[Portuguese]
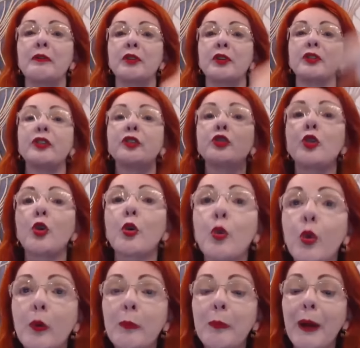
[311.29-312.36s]
você se
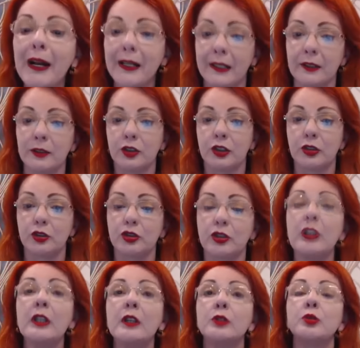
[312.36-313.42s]
ocupa antes
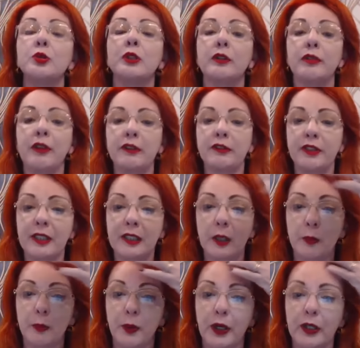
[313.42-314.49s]
do que vai vir
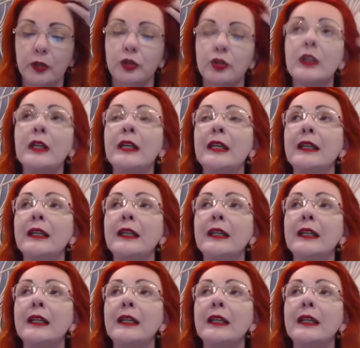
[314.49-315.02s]
depois.